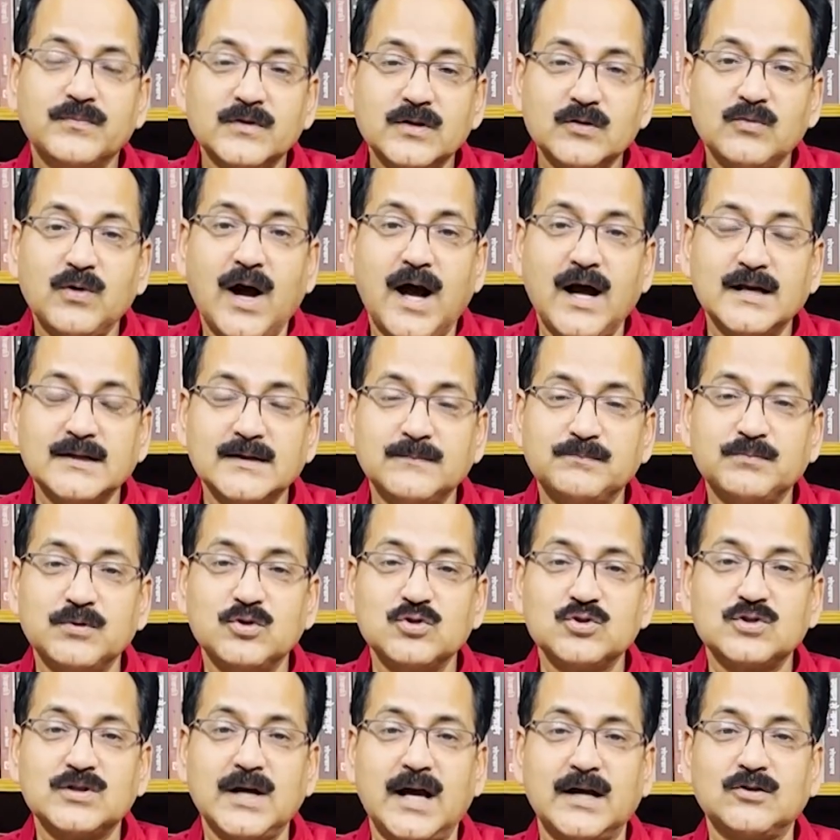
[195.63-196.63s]
वहाँ जब
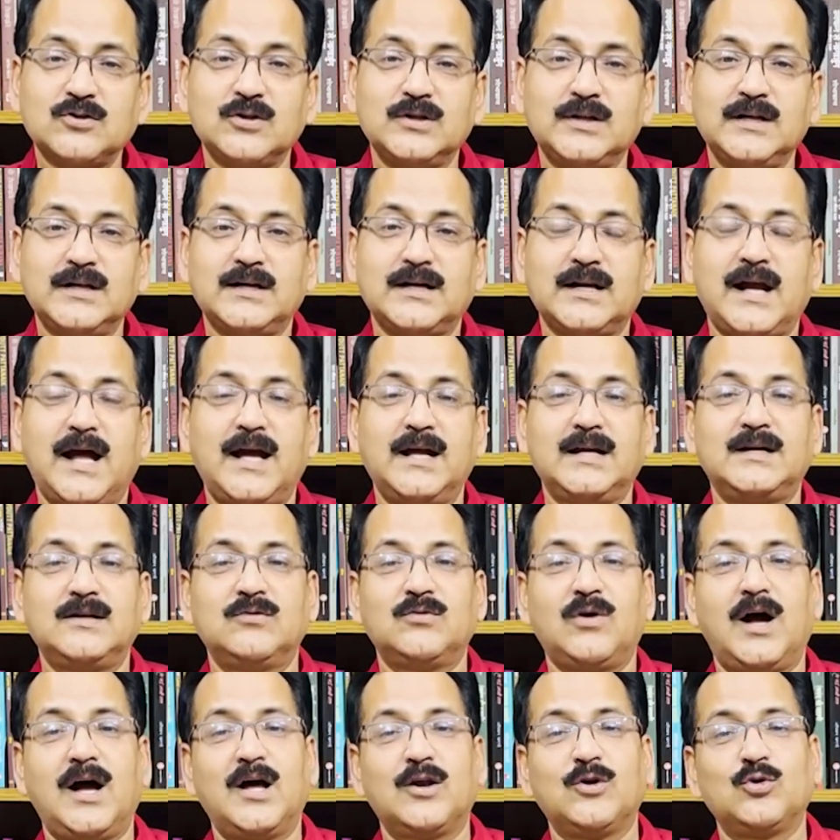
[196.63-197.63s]
पहुँचता है तो देख रहा है कि
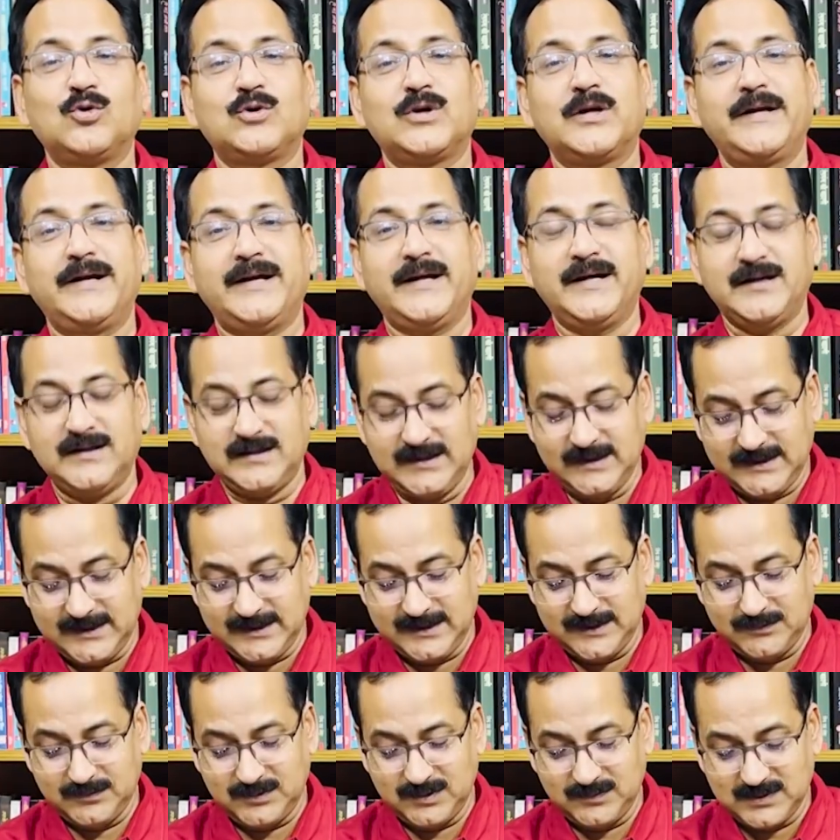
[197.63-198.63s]
वहाँ लोग क्रिकेट
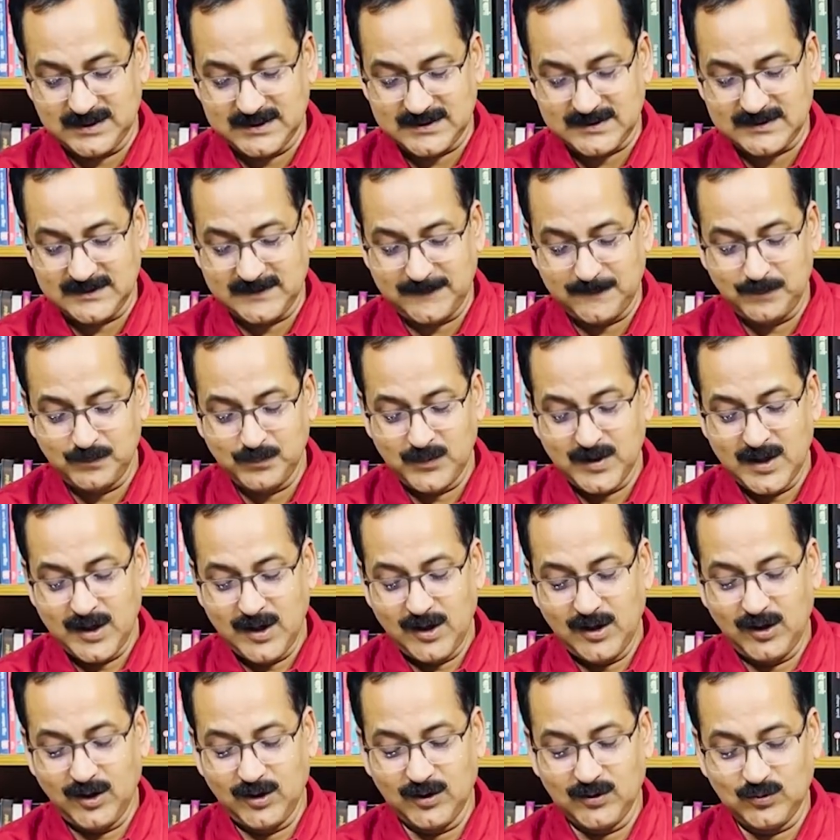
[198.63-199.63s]
देखने में मस्त हैं
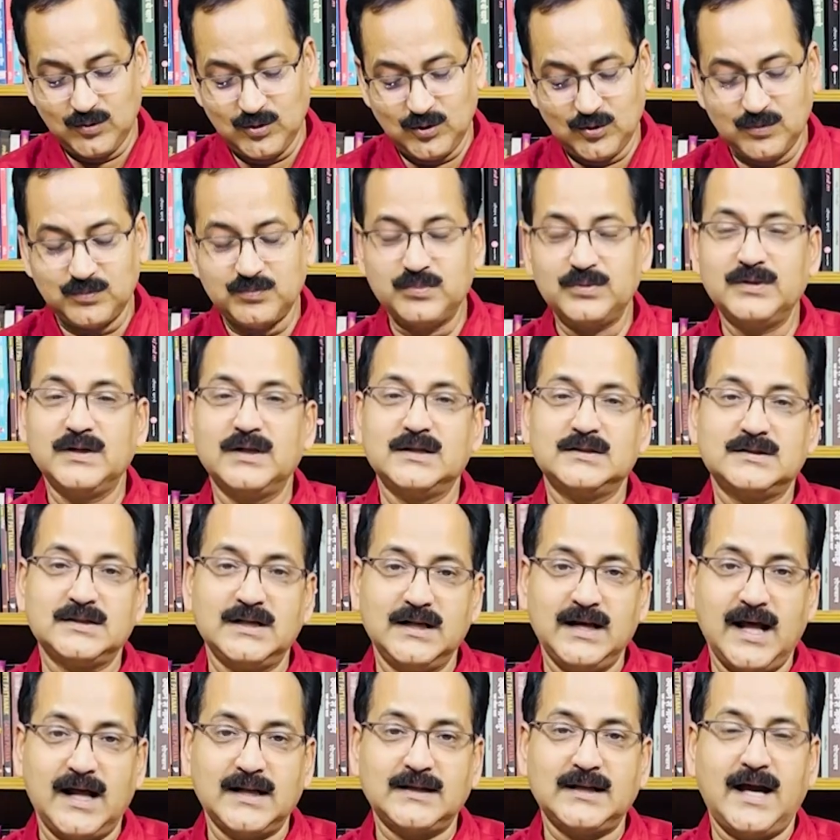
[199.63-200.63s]
और वो
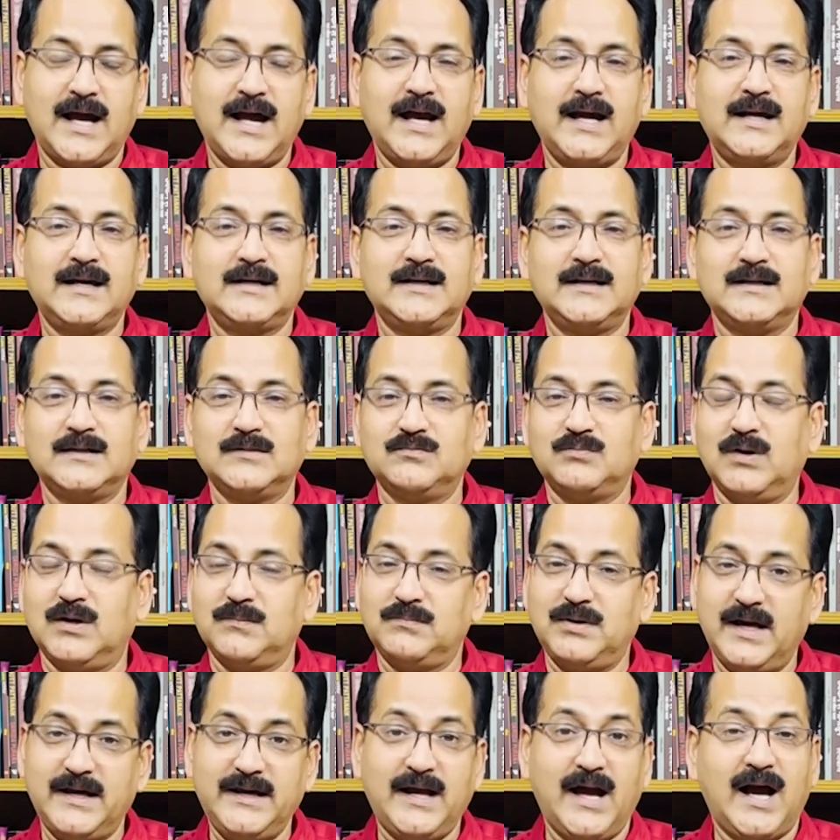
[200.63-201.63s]
चिल्लाता है कि
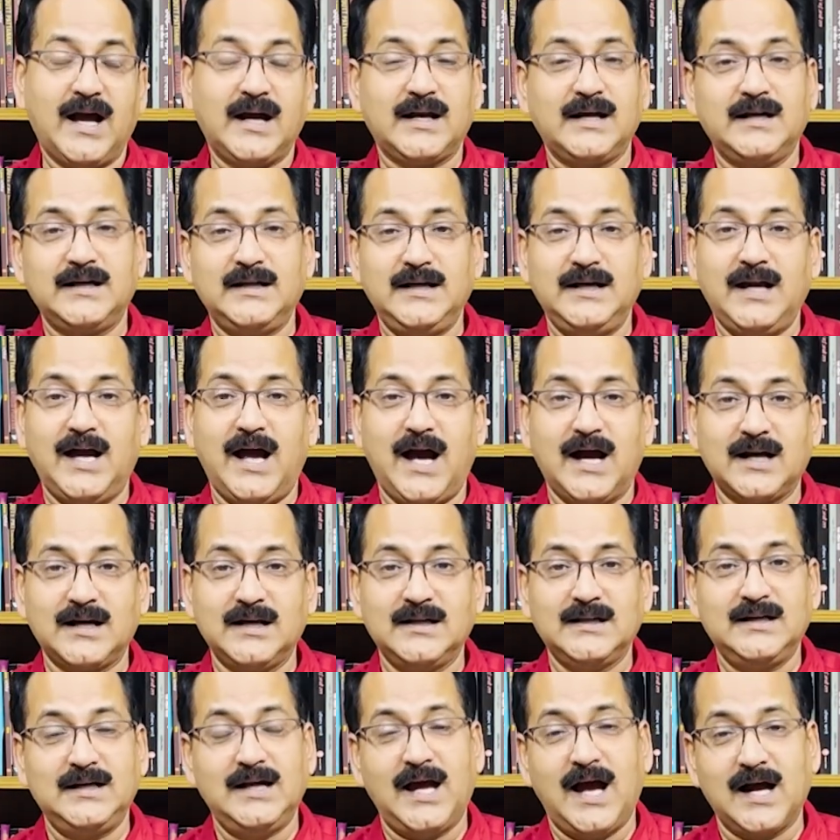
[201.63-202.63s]
भाई आग लगी आग
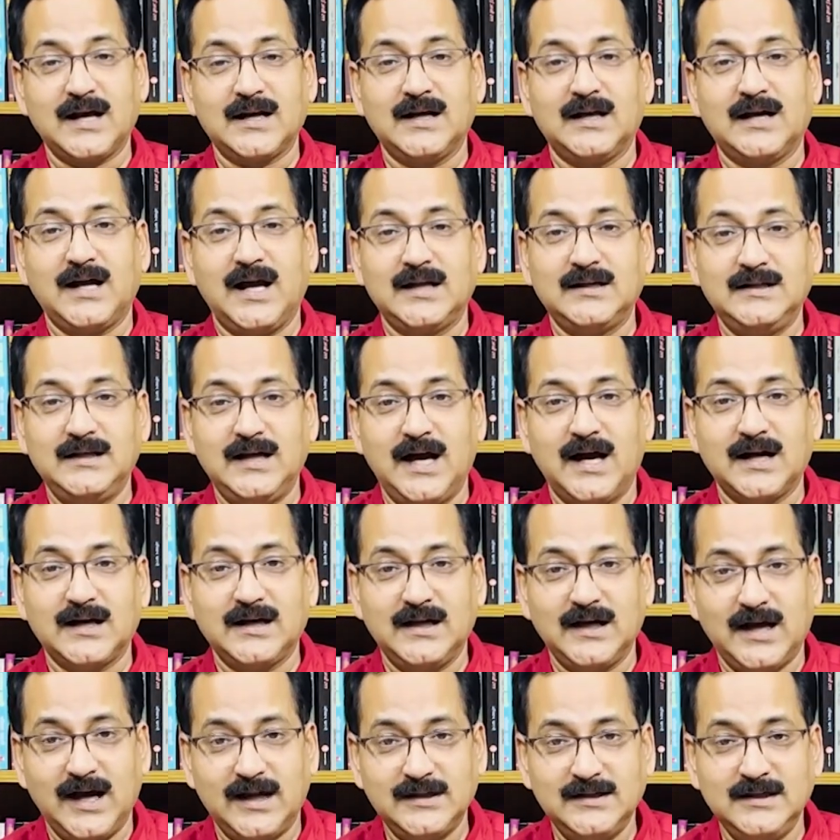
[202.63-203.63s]
लगी आग लगा दी आग
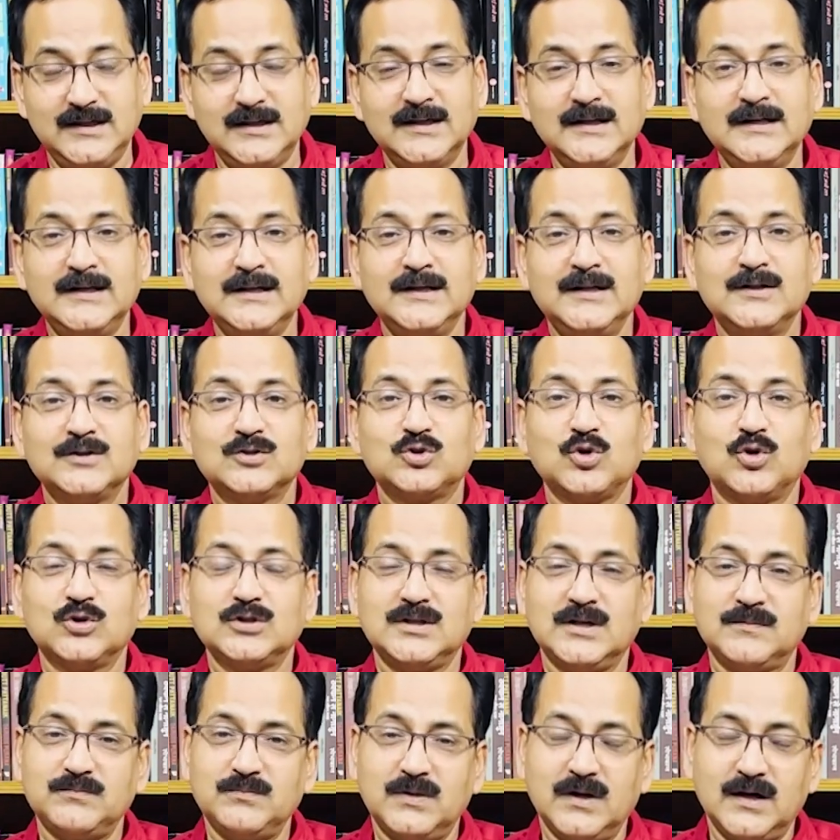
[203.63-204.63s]
लगा दी तो
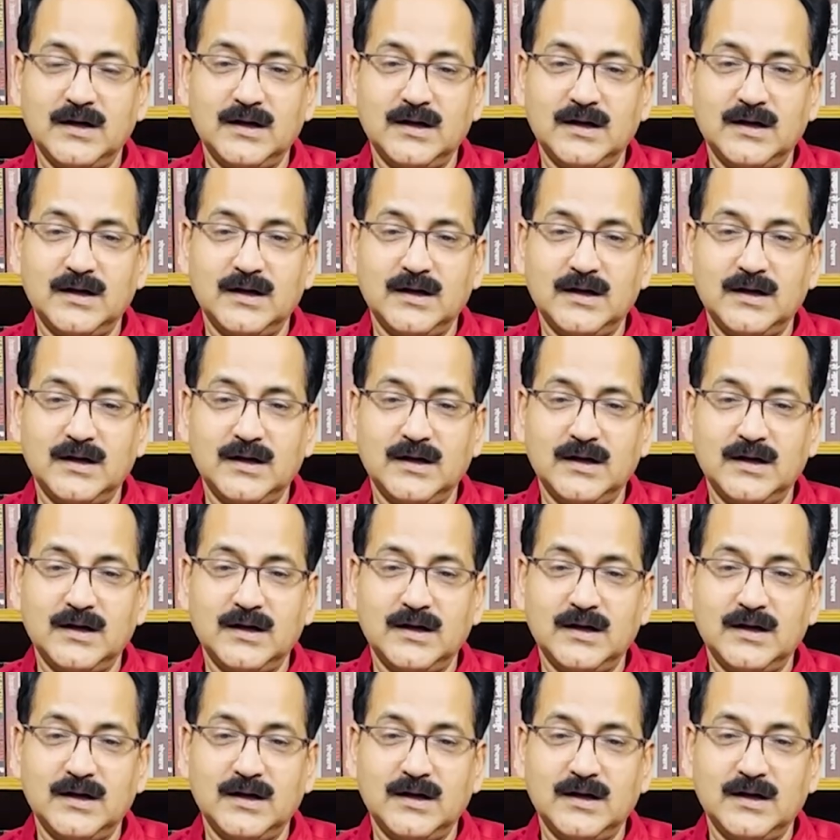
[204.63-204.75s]
जब